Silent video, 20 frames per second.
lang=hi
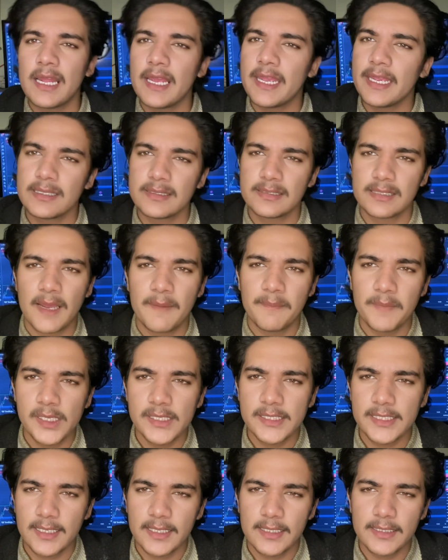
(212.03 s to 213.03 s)
एक इस्लामिक
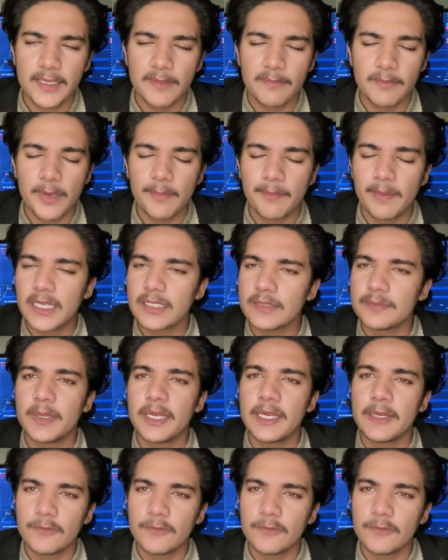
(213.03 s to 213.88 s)
चैनल था मेरे पास मैंने